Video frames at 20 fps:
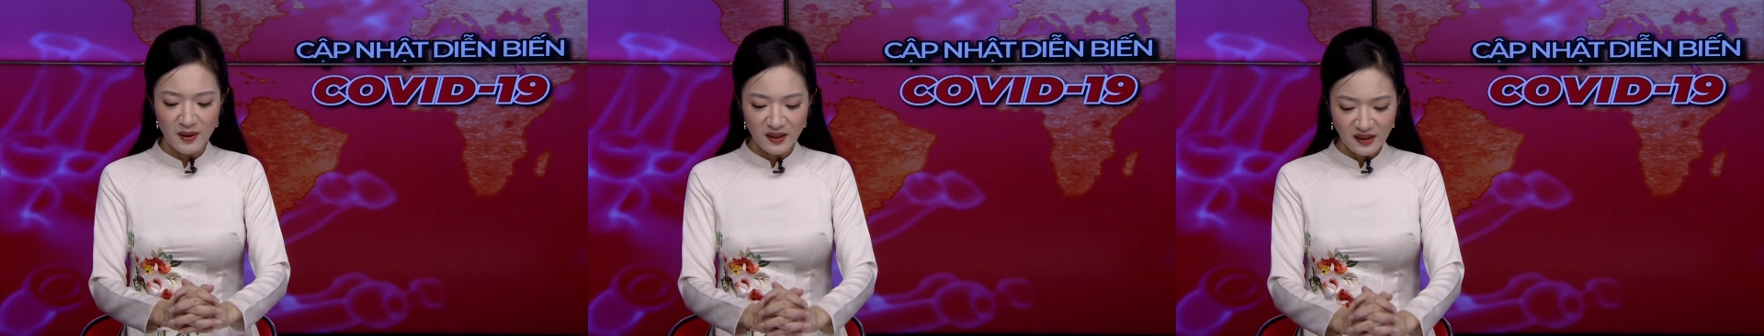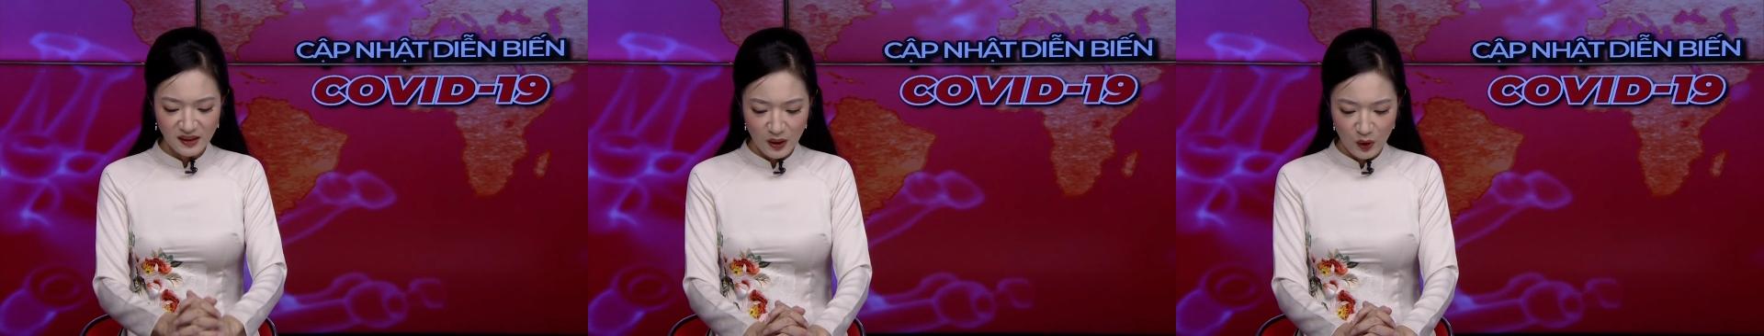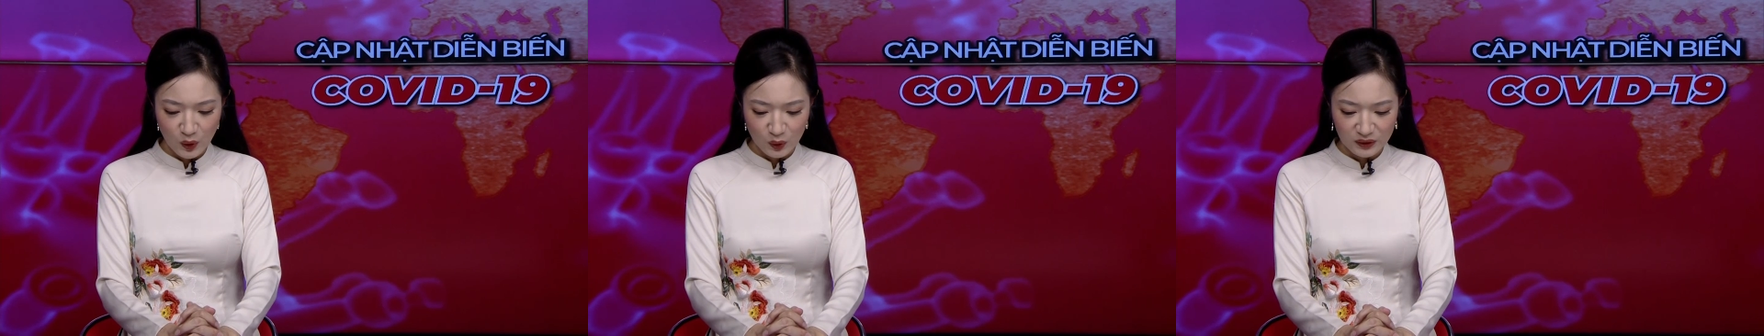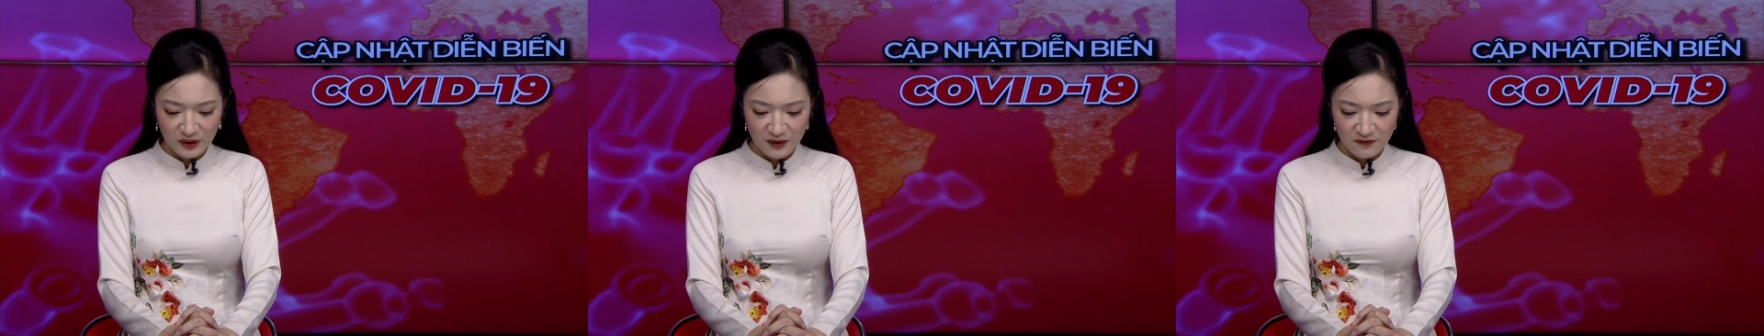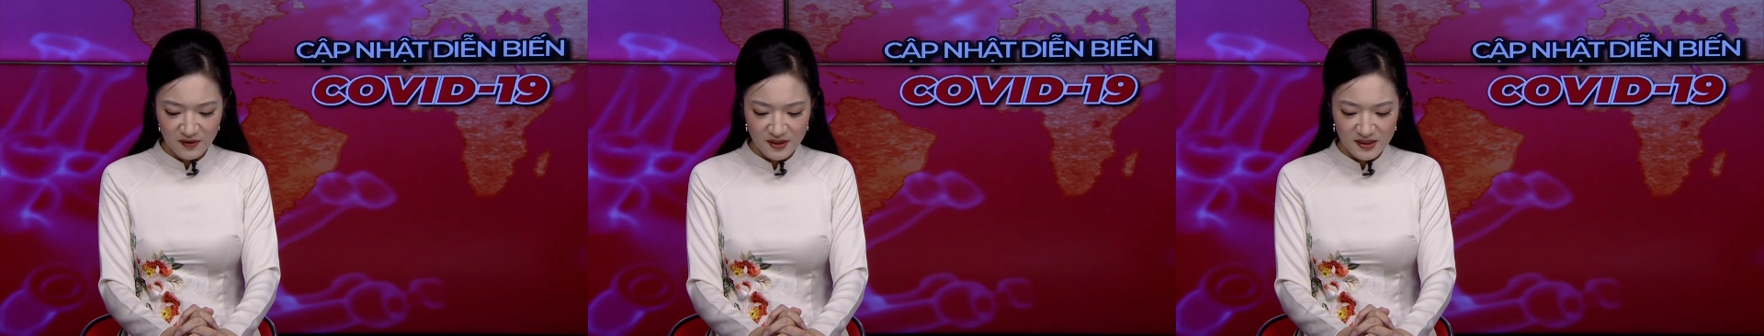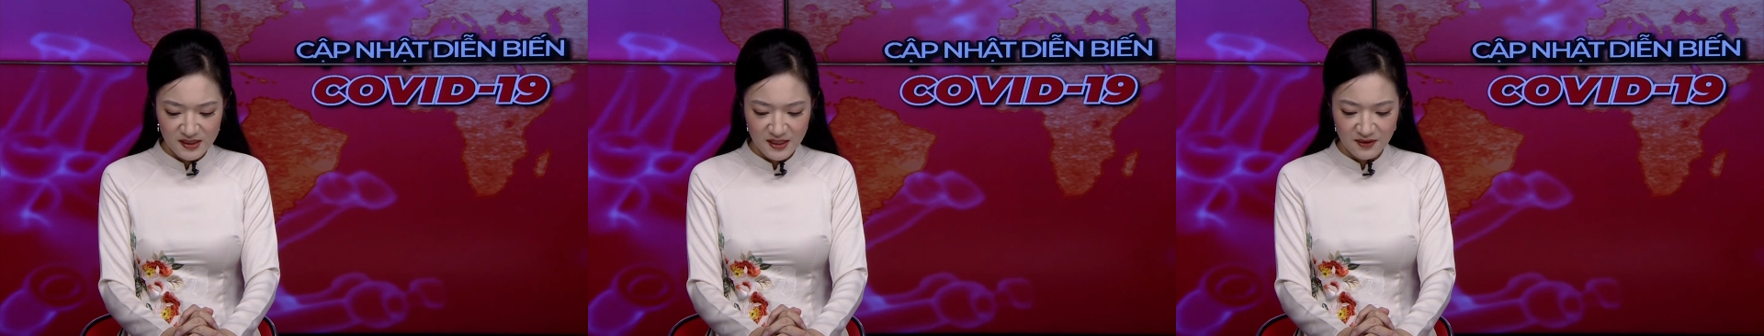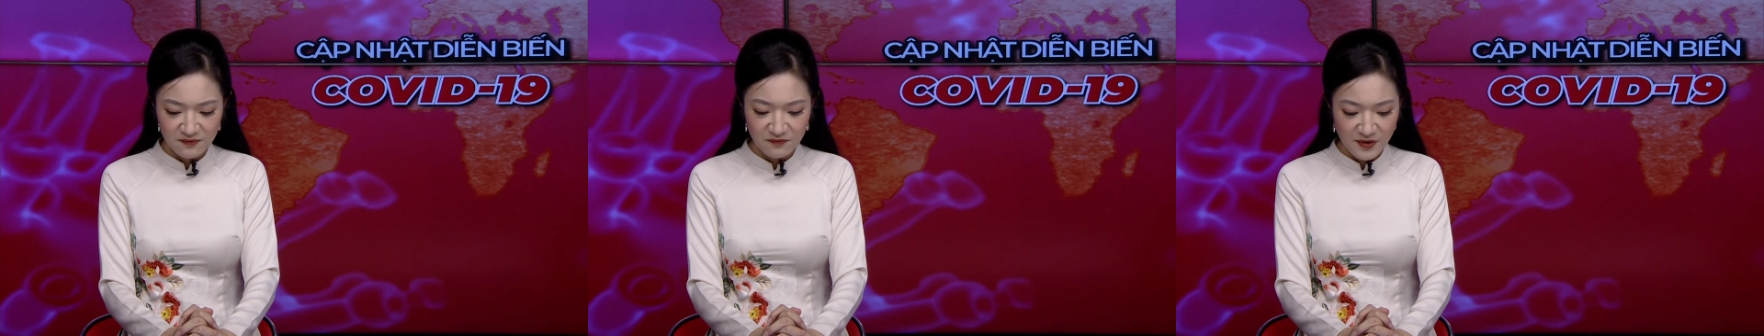đầu tiêm
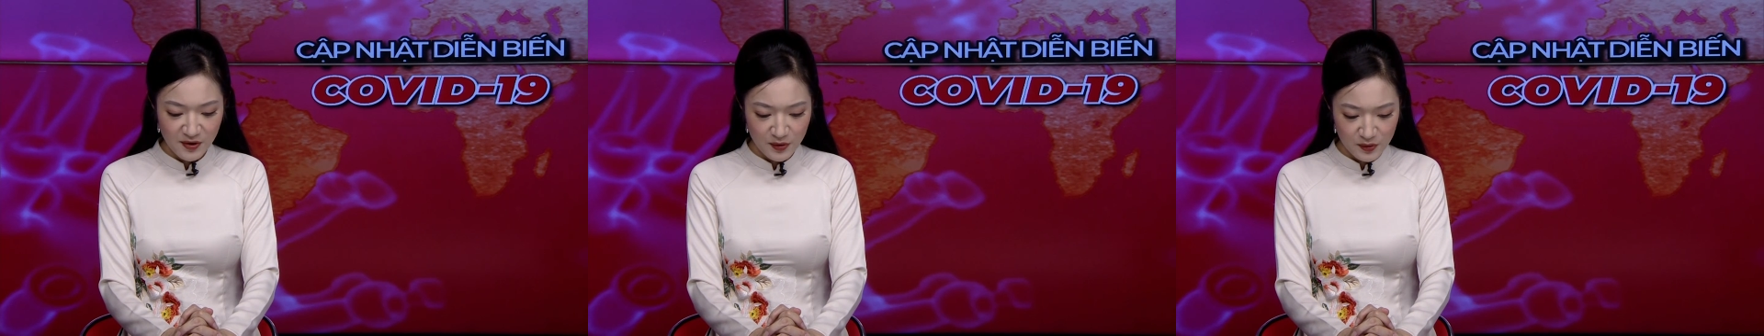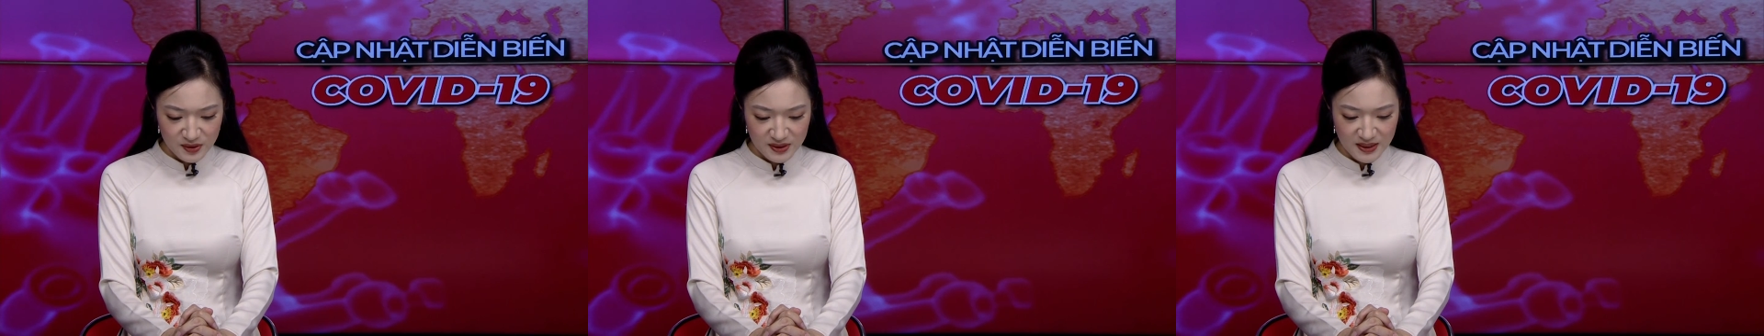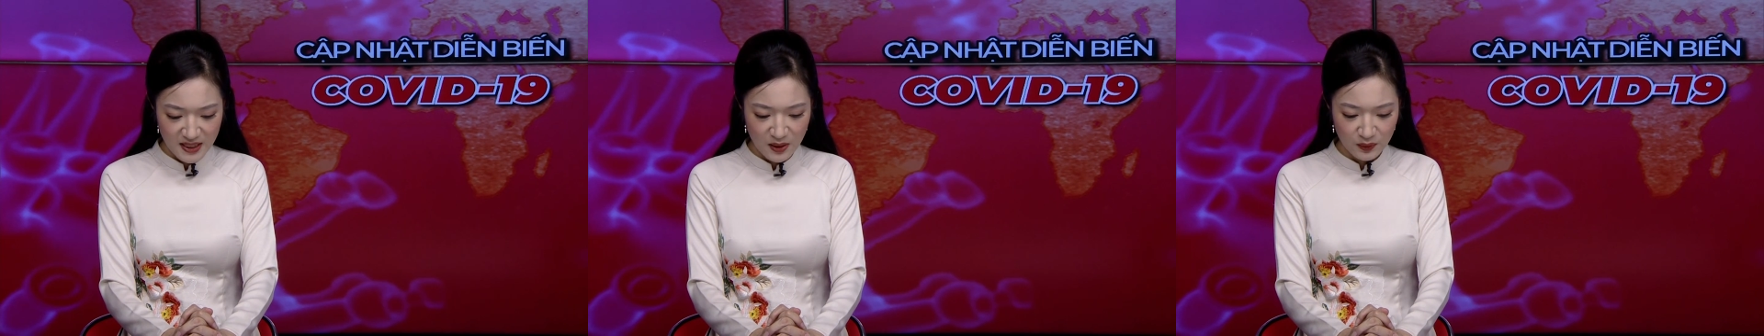vaccine VeroCell